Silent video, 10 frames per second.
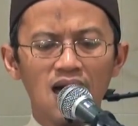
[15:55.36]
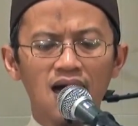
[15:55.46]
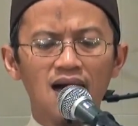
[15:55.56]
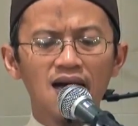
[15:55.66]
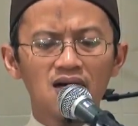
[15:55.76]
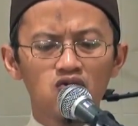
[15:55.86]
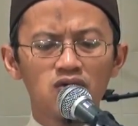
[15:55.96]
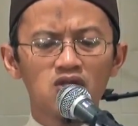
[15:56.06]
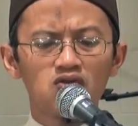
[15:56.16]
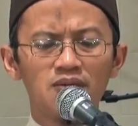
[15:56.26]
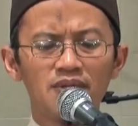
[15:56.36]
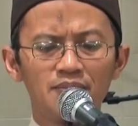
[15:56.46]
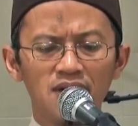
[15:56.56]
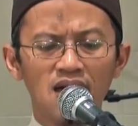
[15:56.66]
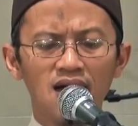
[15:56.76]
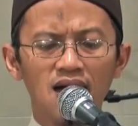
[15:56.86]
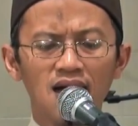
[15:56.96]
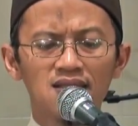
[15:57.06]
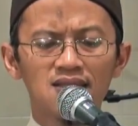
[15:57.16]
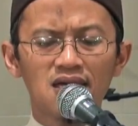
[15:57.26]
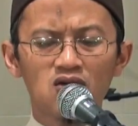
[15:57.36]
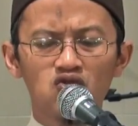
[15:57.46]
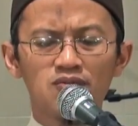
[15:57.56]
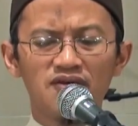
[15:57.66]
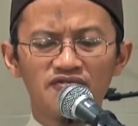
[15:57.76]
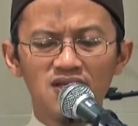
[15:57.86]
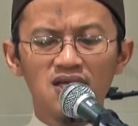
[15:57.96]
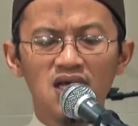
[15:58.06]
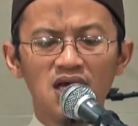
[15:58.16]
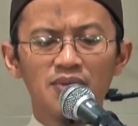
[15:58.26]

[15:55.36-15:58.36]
ahaku itu lebih berhak antaku mafih